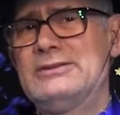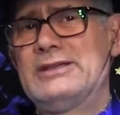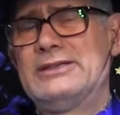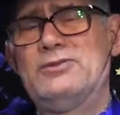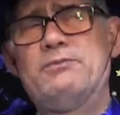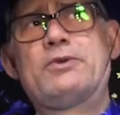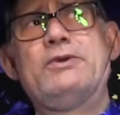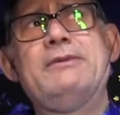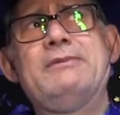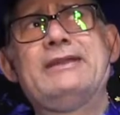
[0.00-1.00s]
que es un
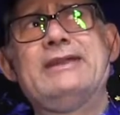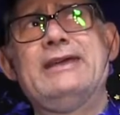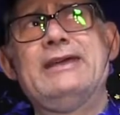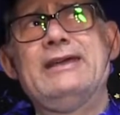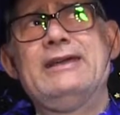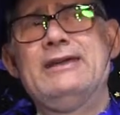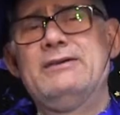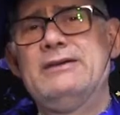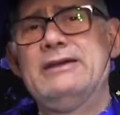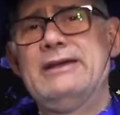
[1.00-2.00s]
problema de
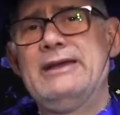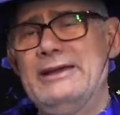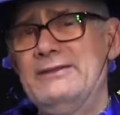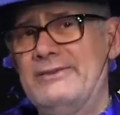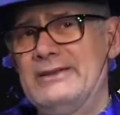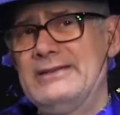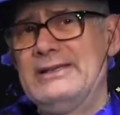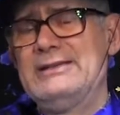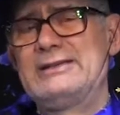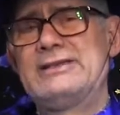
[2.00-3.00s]

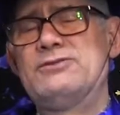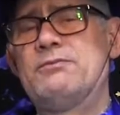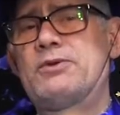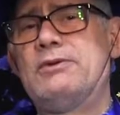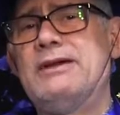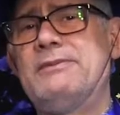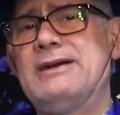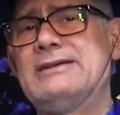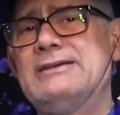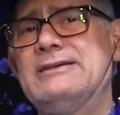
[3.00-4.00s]
infantil, que es un
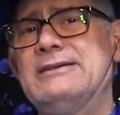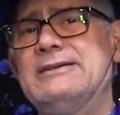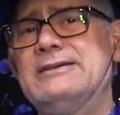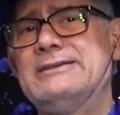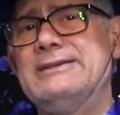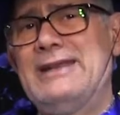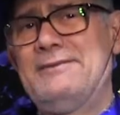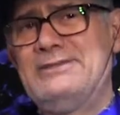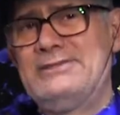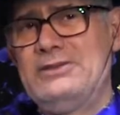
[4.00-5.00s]
problema de la
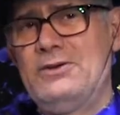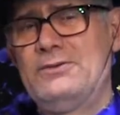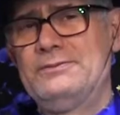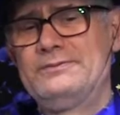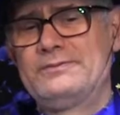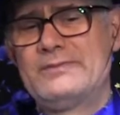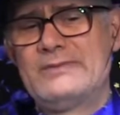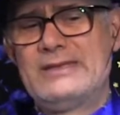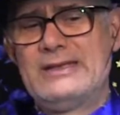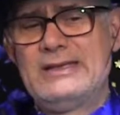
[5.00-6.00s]
visión.
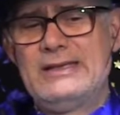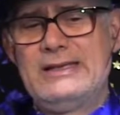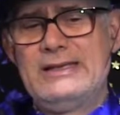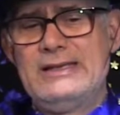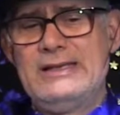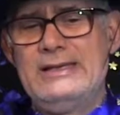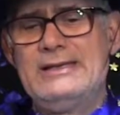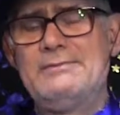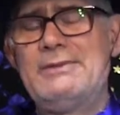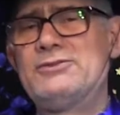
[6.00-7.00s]

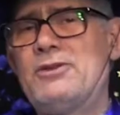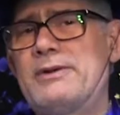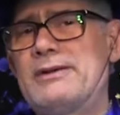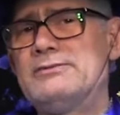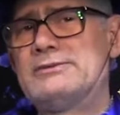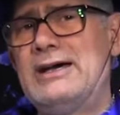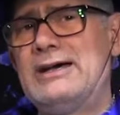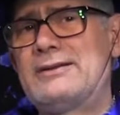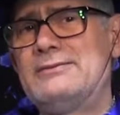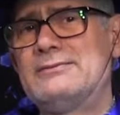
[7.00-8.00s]
Y él mandó a
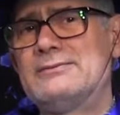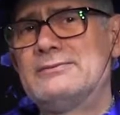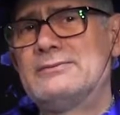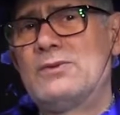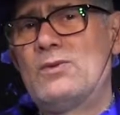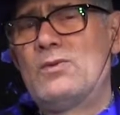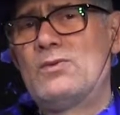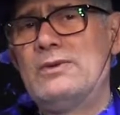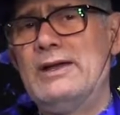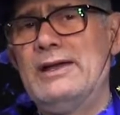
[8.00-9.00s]
preguntar
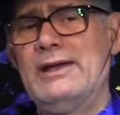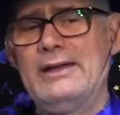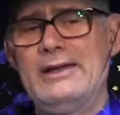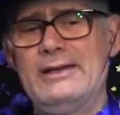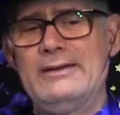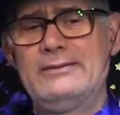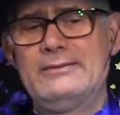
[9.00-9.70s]
eh,